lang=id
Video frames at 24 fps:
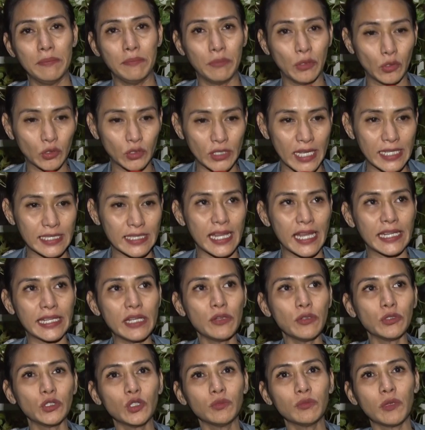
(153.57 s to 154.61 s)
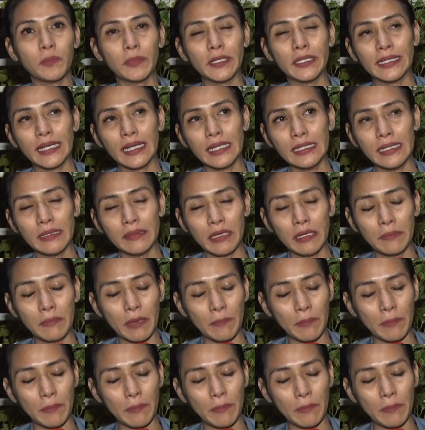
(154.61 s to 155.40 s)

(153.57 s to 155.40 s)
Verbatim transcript: perusahaan saya untuk memberikan um,